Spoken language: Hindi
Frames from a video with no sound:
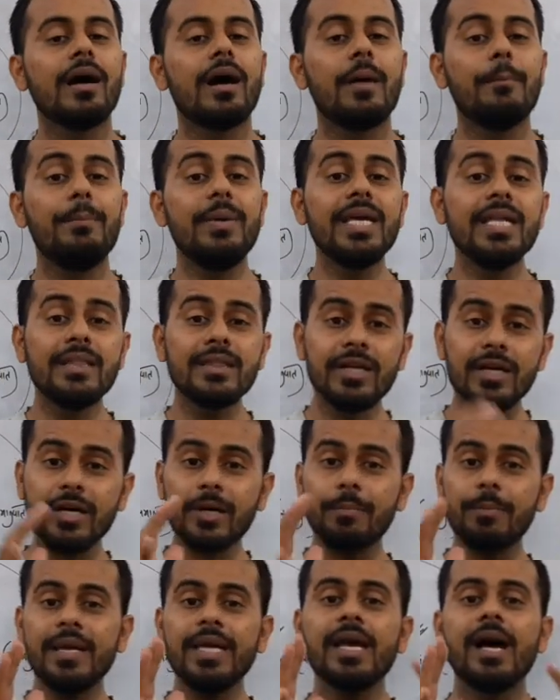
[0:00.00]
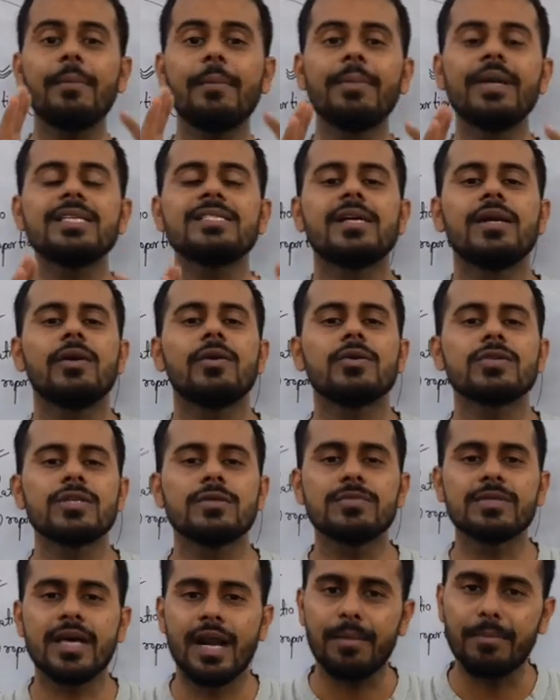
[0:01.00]
अभी तक भी आपने चैनल को
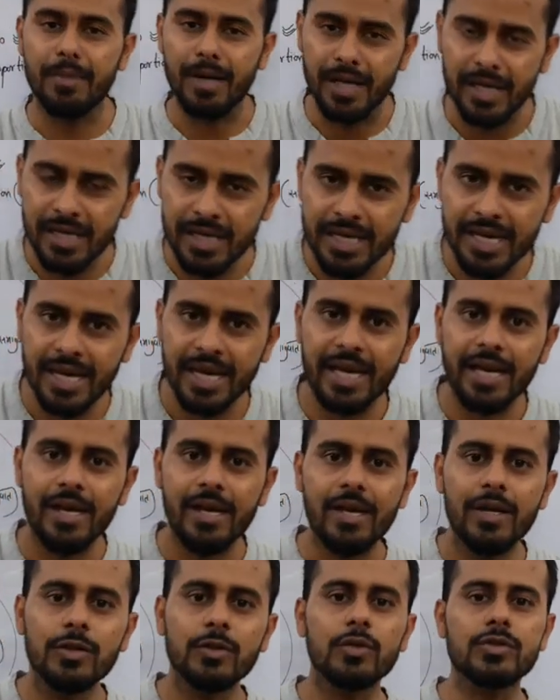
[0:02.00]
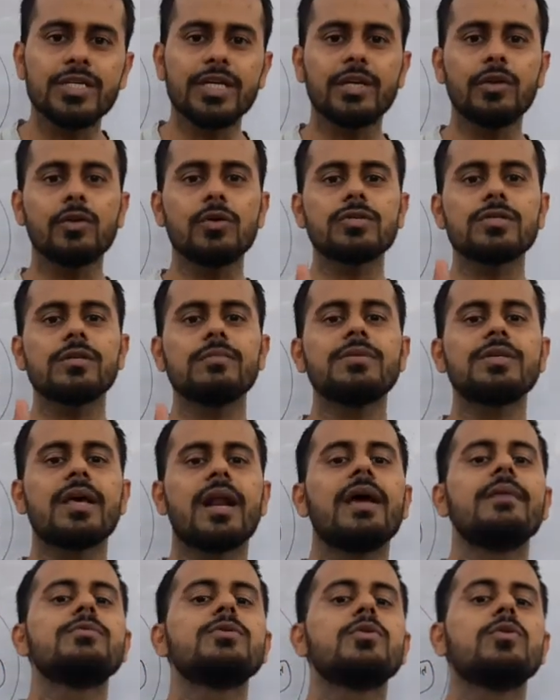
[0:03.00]
सब्सक्राइब नहीं किया है तो चैनल को
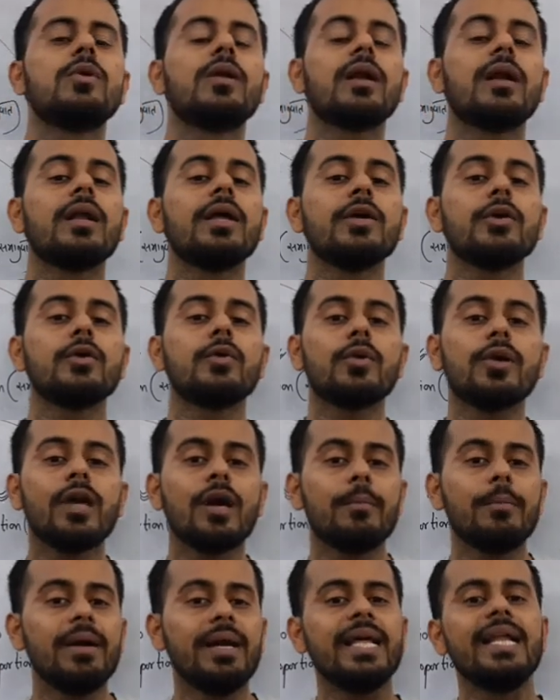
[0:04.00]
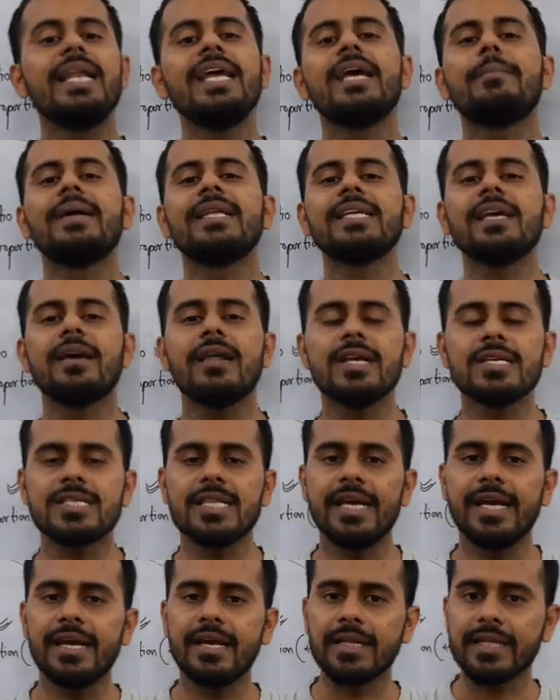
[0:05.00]
सब्सक्राइब ज़रूर कर लें क्योंकि हम डेली एक मैथ की क्लास
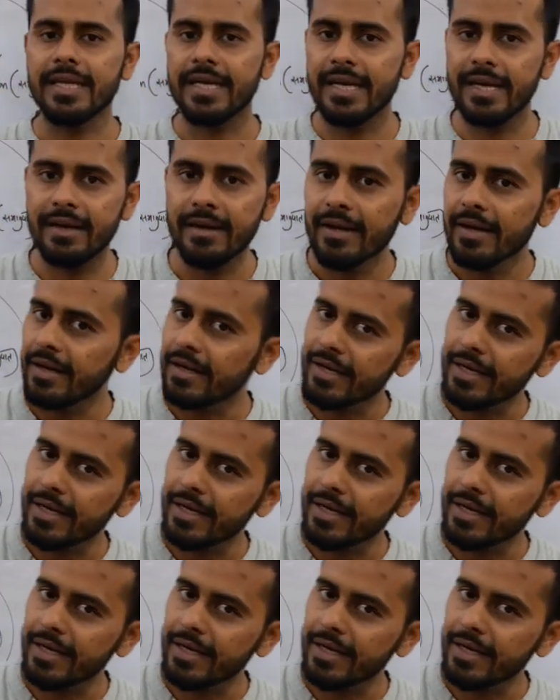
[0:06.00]
लेके आते हैं